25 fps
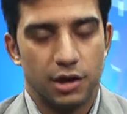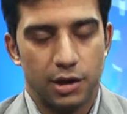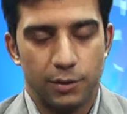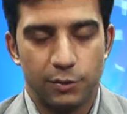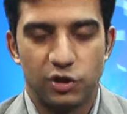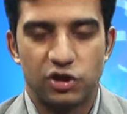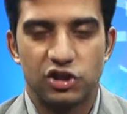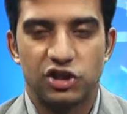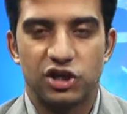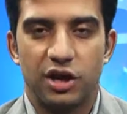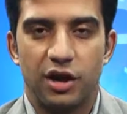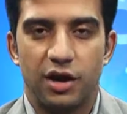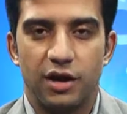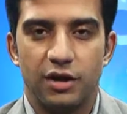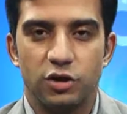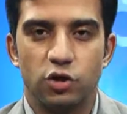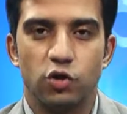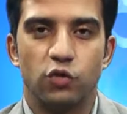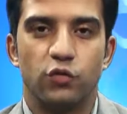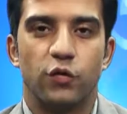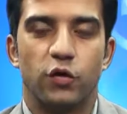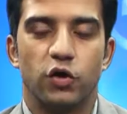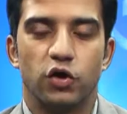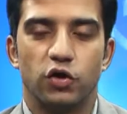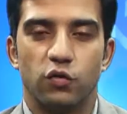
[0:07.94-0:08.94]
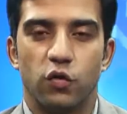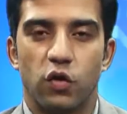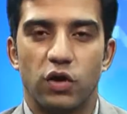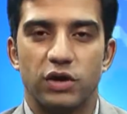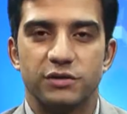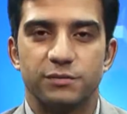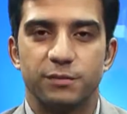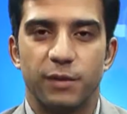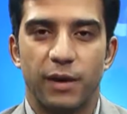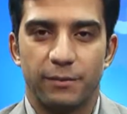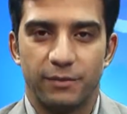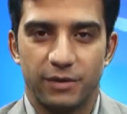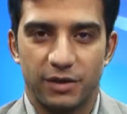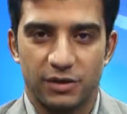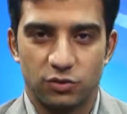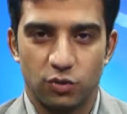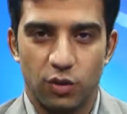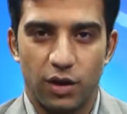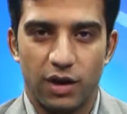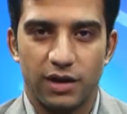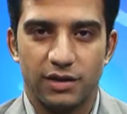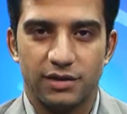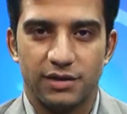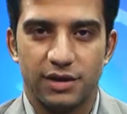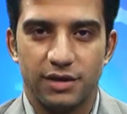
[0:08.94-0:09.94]
नमस्कार यू फॉर यू वॉइस में आपका
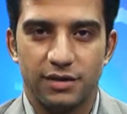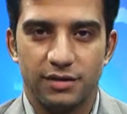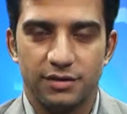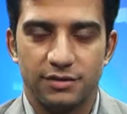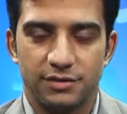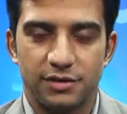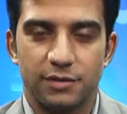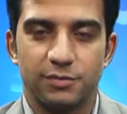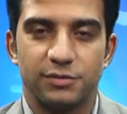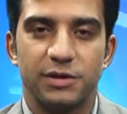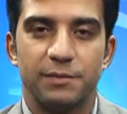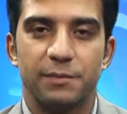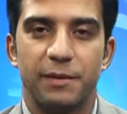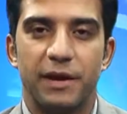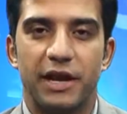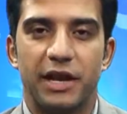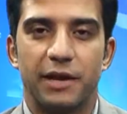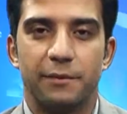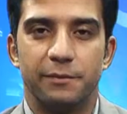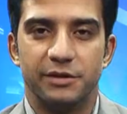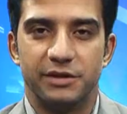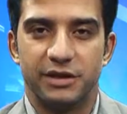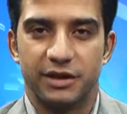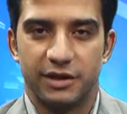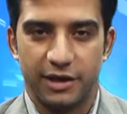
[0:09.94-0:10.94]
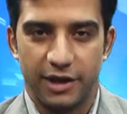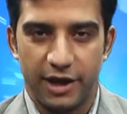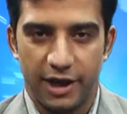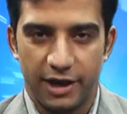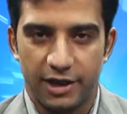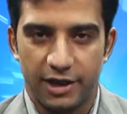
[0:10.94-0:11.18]
स्वागत है सबसे पहले अभी तक की